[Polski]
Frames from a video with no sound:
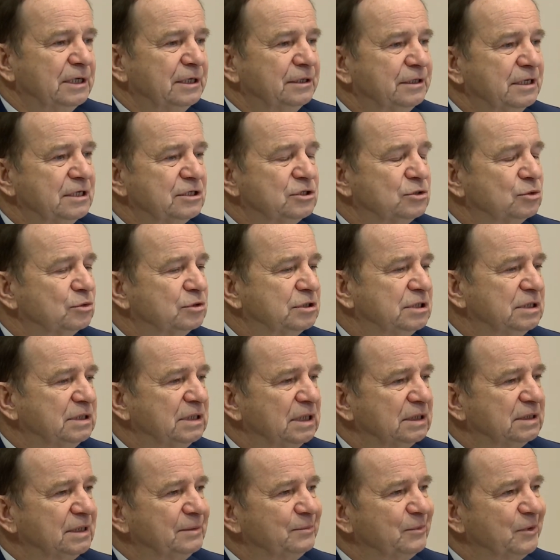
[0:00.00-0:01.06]
destrukcji
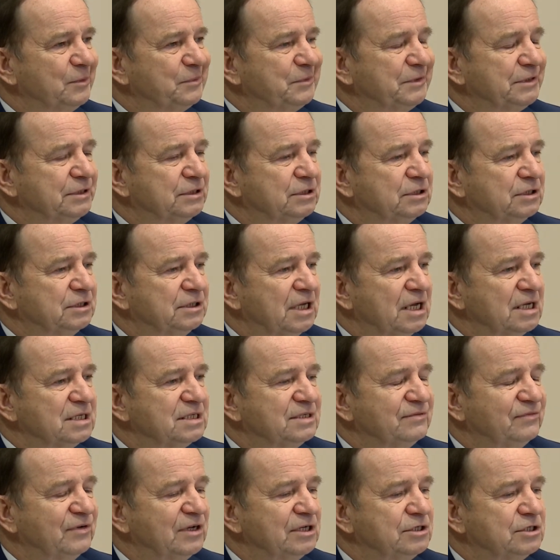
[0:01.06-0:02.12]
na ten moment
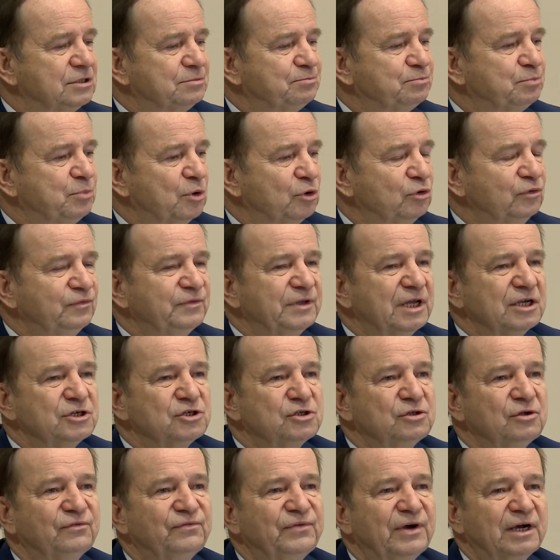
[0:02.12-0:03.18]
nazwać, porównać
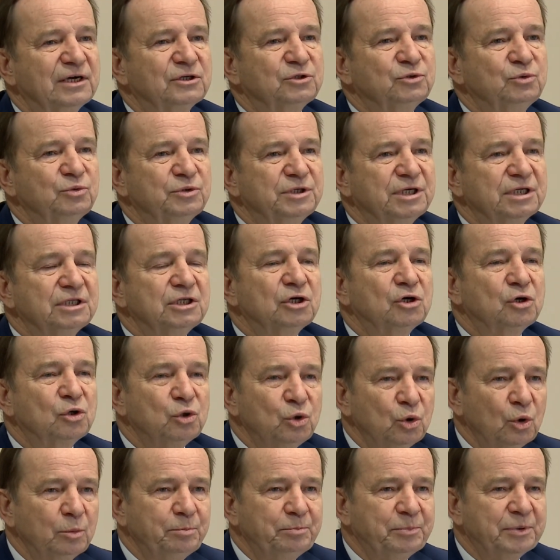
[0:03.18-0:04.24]
do faktu, kiedy
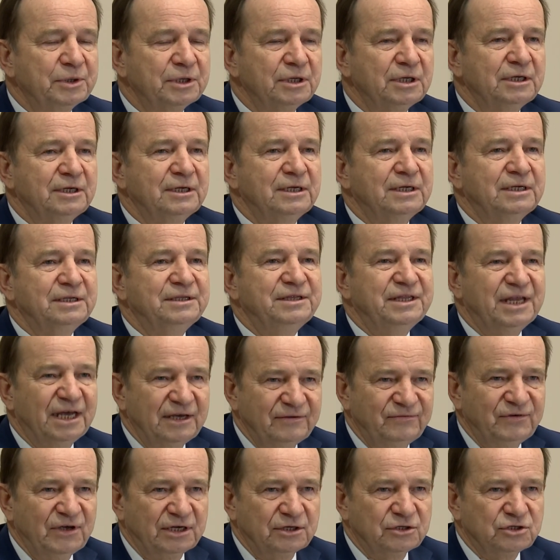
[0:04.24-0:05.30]
klub
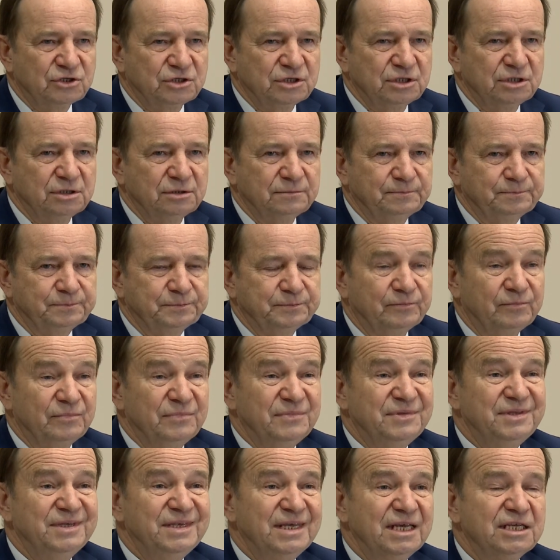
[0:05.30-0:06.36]
największy,
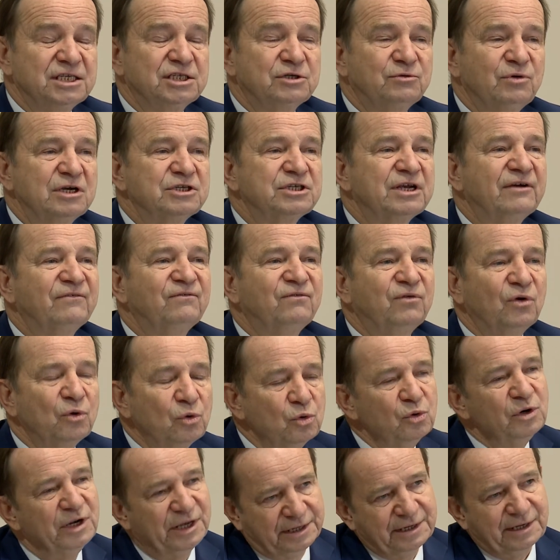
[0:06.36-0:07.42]
nie zgłasza w
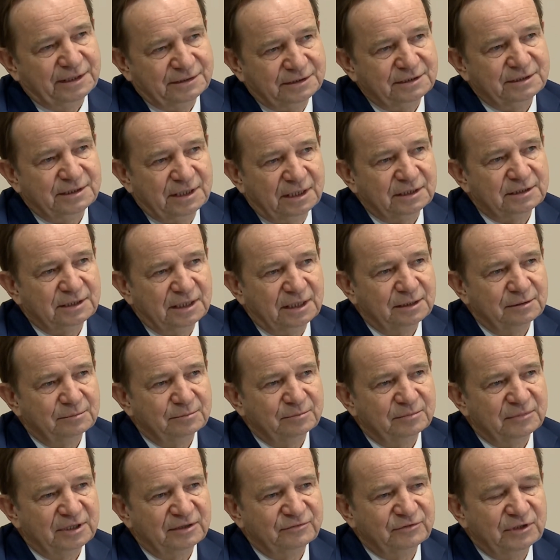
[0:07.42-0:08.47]
ogóle kandydata,
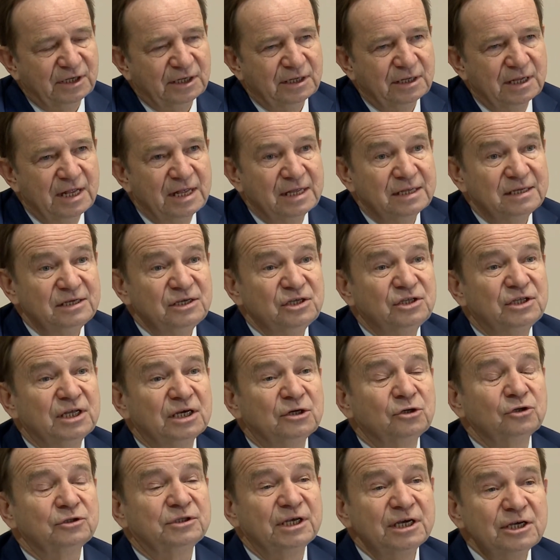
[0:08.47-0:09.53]
prawda? I
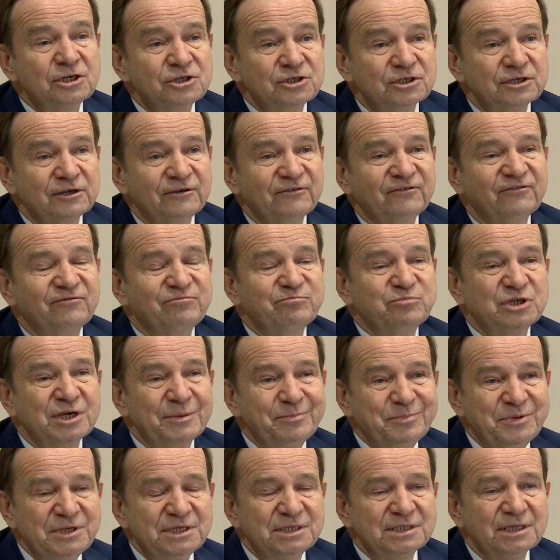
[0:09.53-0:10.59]
tego też w
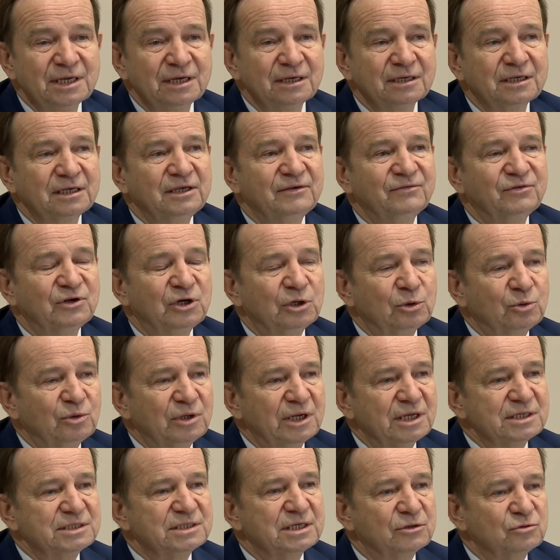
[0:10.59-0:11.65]
przepisach i w
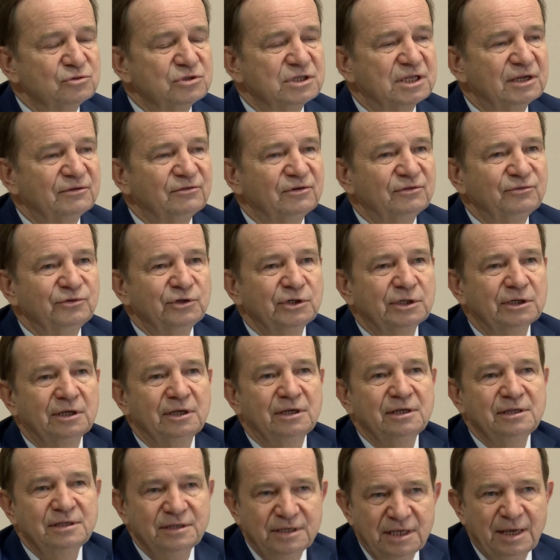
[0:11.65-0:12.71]
regulacjach ustawowych
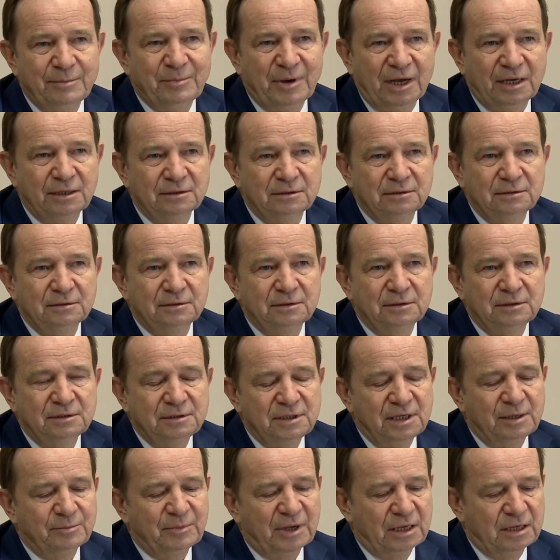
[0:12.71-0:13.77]
nie ma.
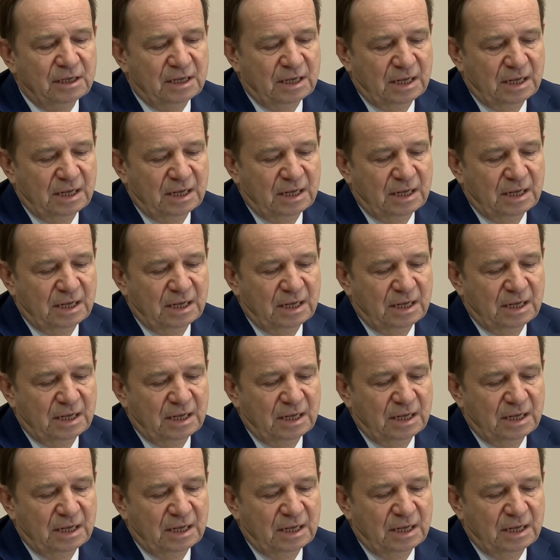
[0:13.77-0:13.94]
Nie ma.